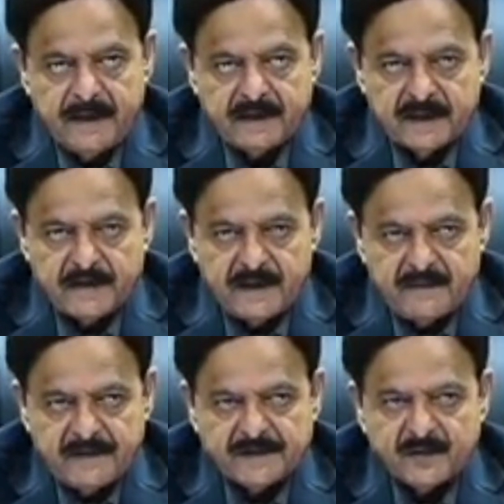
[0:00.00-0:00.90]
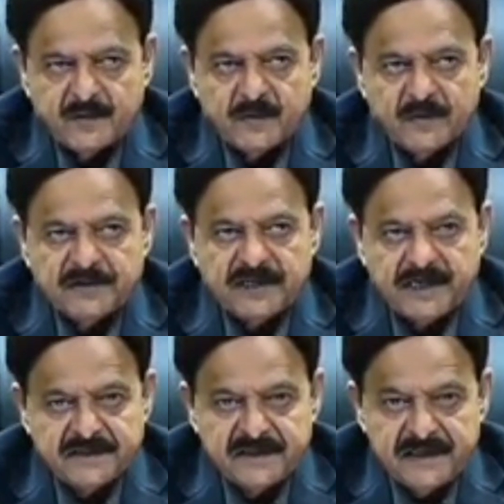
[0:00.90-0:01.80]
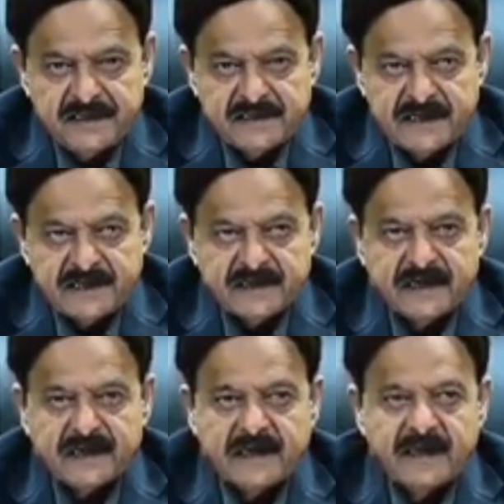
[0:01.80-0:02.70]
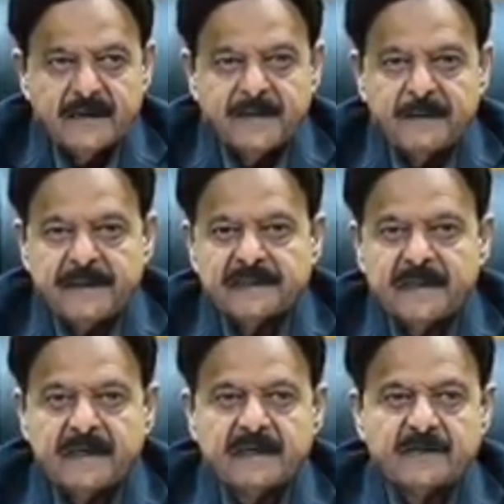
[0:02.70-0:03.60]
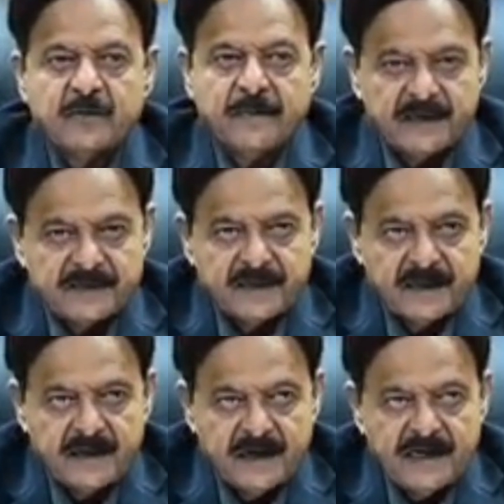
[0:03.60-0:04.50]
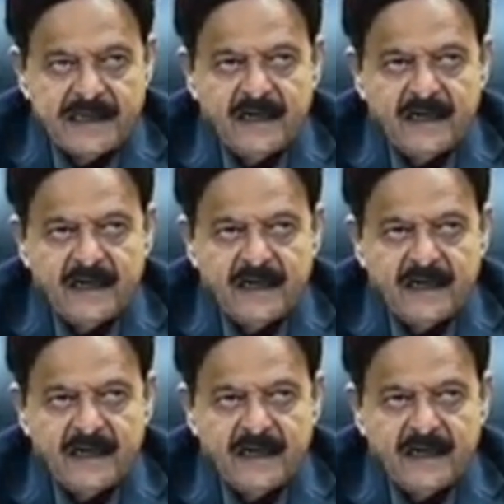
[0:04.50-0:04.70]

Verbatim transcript: इन तमाम बच्चों को चांस दिया जाए ताकि ये अपनी परसेंटेज को बेहतर कर लें